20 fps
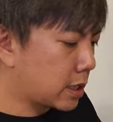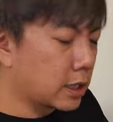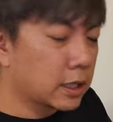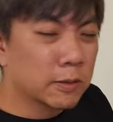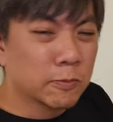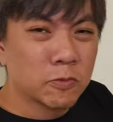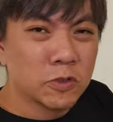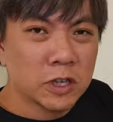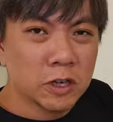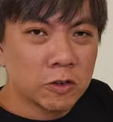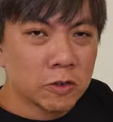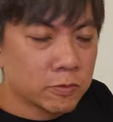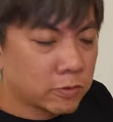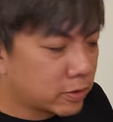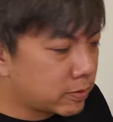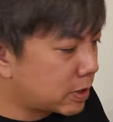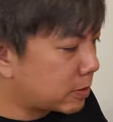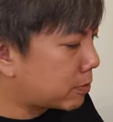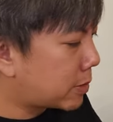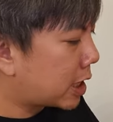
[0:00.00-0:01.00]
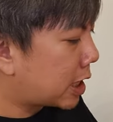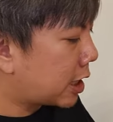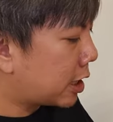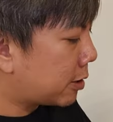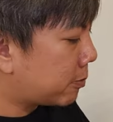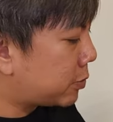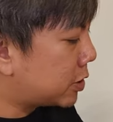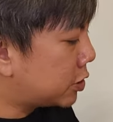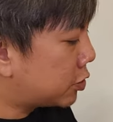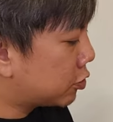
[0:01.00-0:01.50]
嗯，不知道会不会被
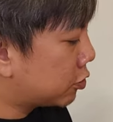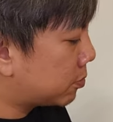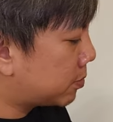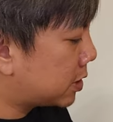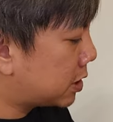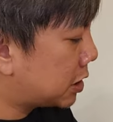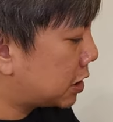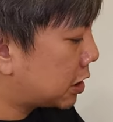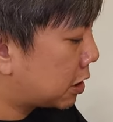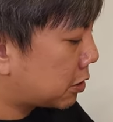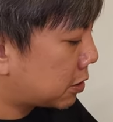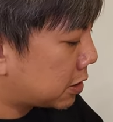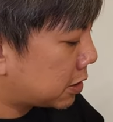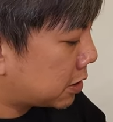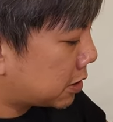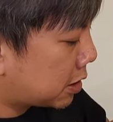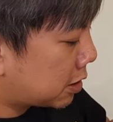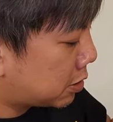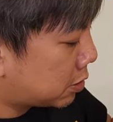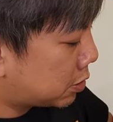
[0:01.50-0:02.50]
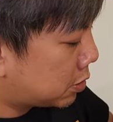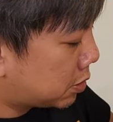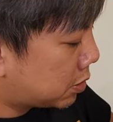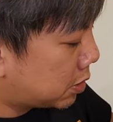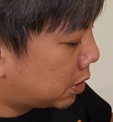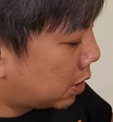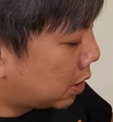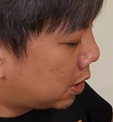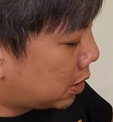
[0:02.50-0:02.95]
骂，笨手笨脚的，然后